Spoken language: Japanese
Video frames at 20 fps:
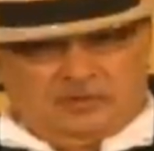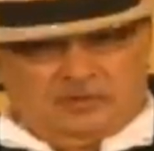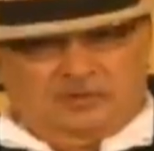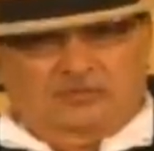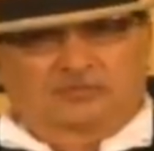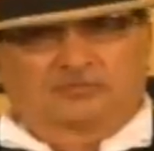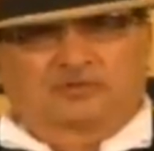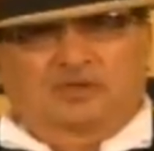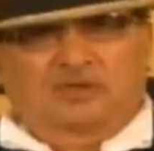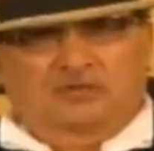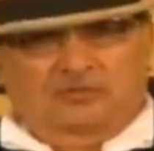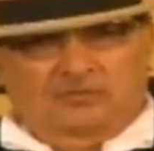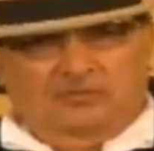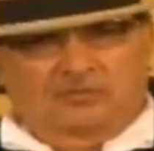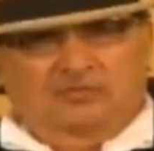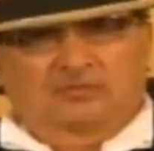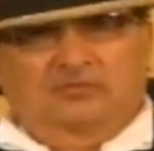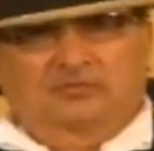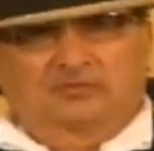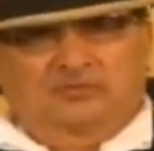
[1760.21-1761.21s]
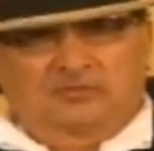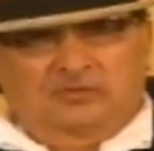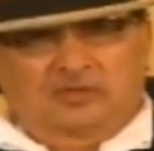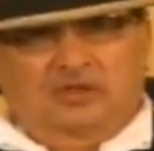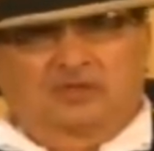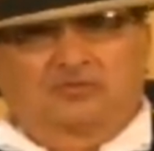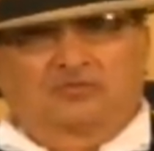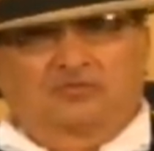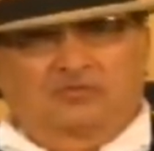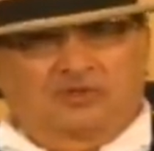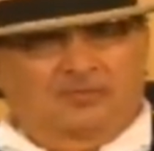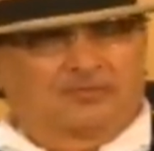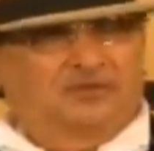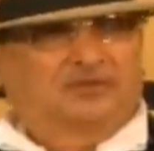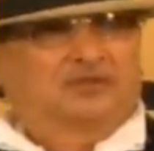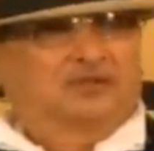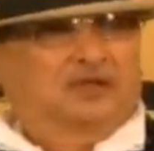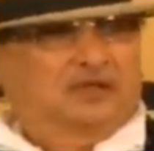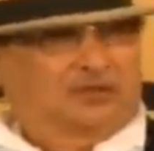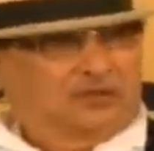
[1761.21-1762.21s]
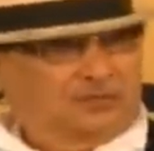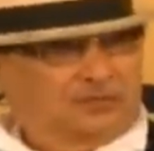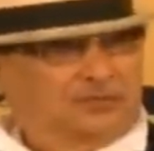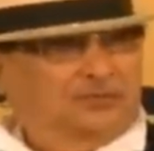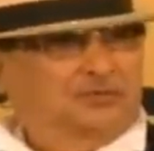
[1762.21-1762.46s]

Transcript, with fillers: シンクタンク連合でもいいんだけど。